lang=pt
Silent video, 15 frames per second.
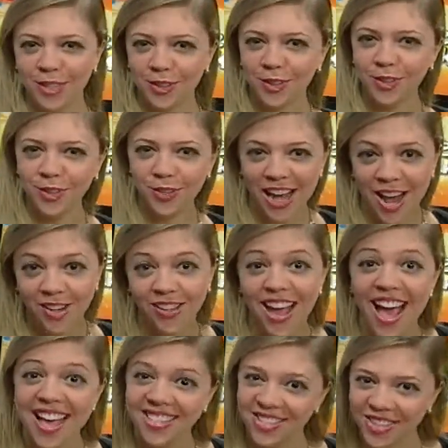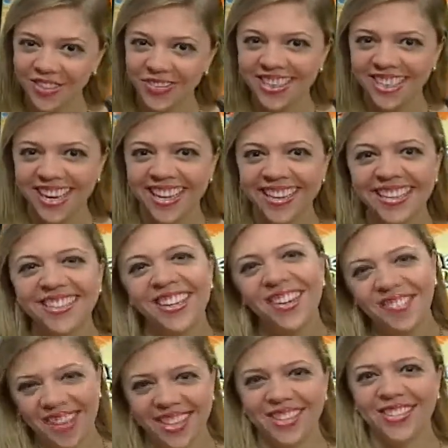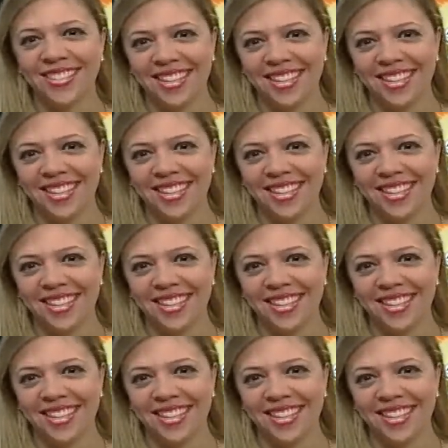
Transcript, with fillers: Cultural, a sua agenda de eventos da